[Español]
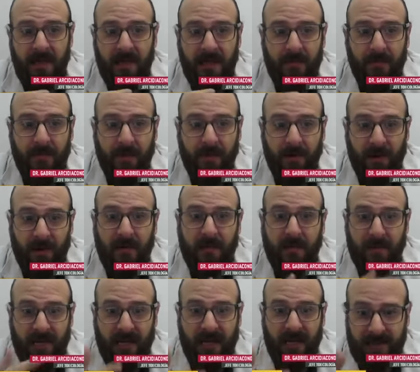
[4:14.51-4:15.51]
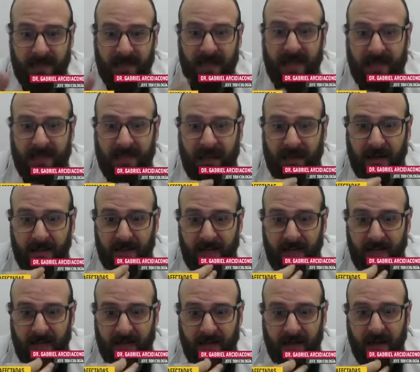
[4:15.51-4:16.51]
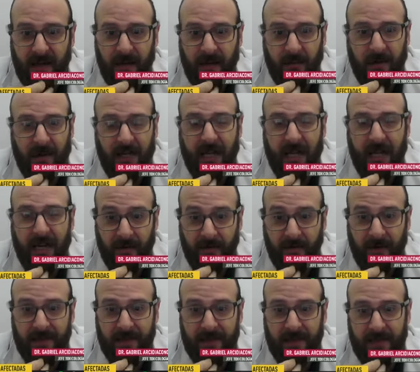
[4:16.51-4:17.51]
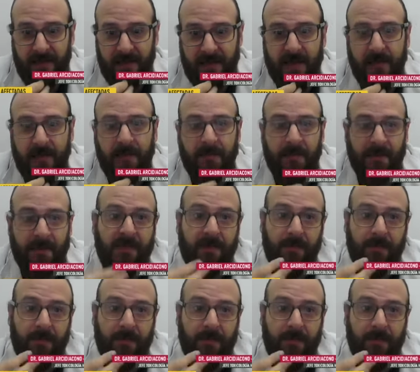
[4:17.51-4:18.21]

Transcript: y podemos así determinar cuál es la fuente, ¿sí? Pero es